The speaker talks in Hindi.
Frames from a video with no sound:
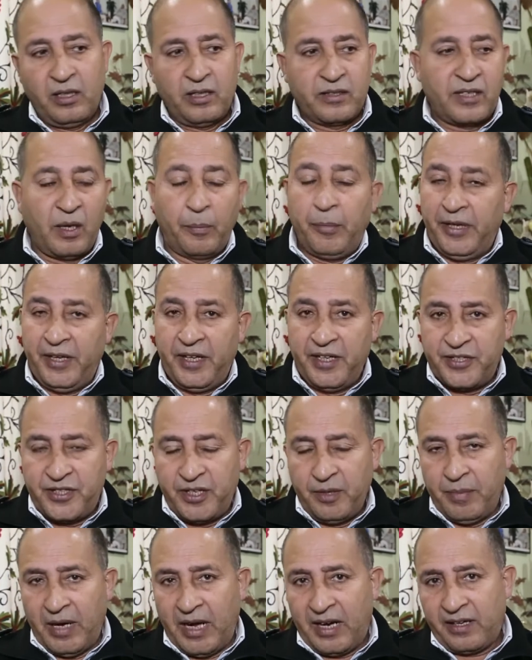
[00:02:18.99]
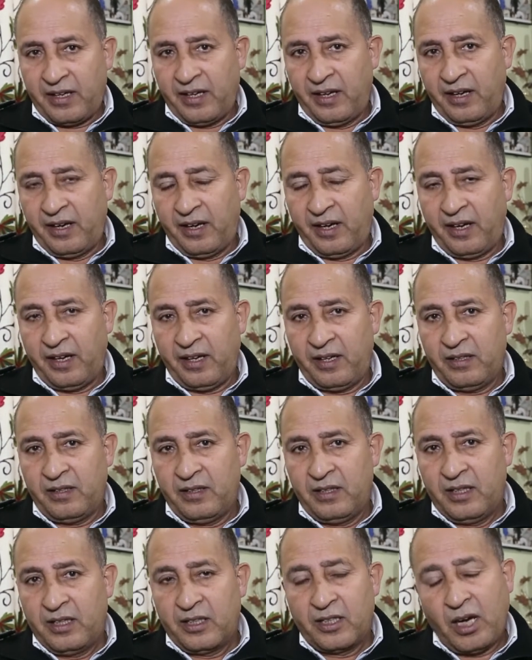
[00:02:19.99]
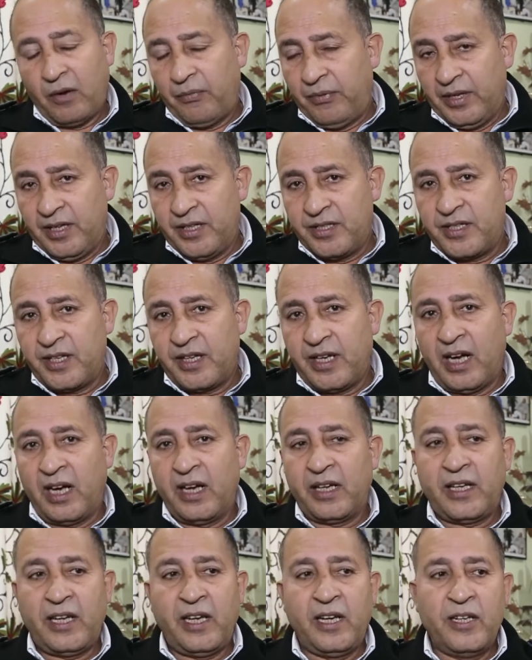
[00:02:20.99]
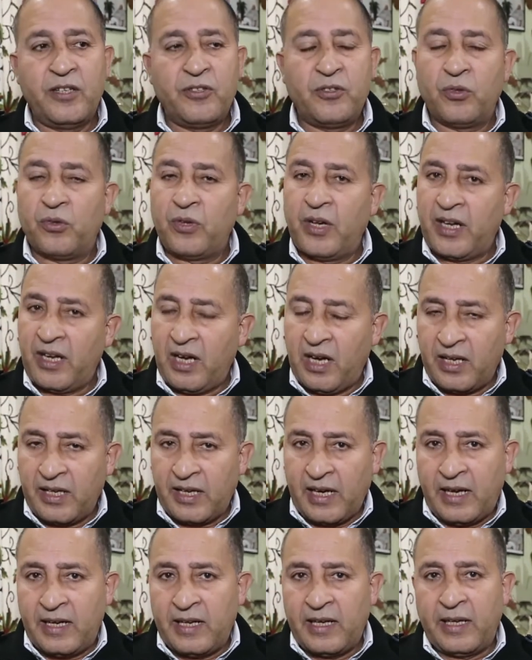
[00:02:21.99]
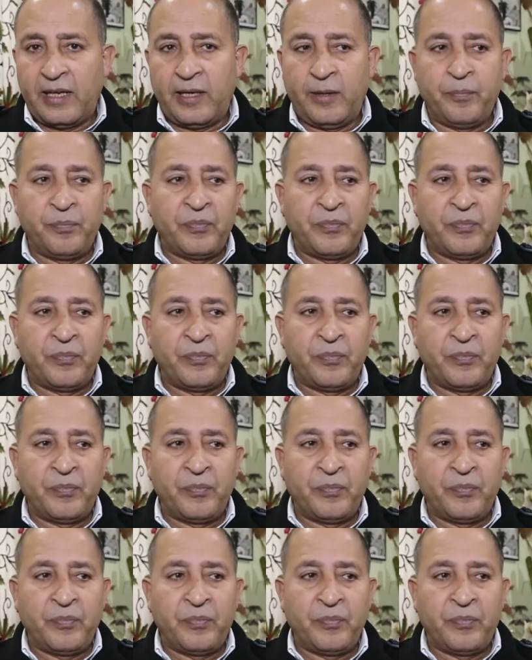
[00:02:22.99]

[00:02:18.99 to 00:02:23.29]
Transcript: सभी डीसी बाहर के नहीं है काफ़ी डीसी यहाँ के हैं जिन्होंने यहाँ रहना है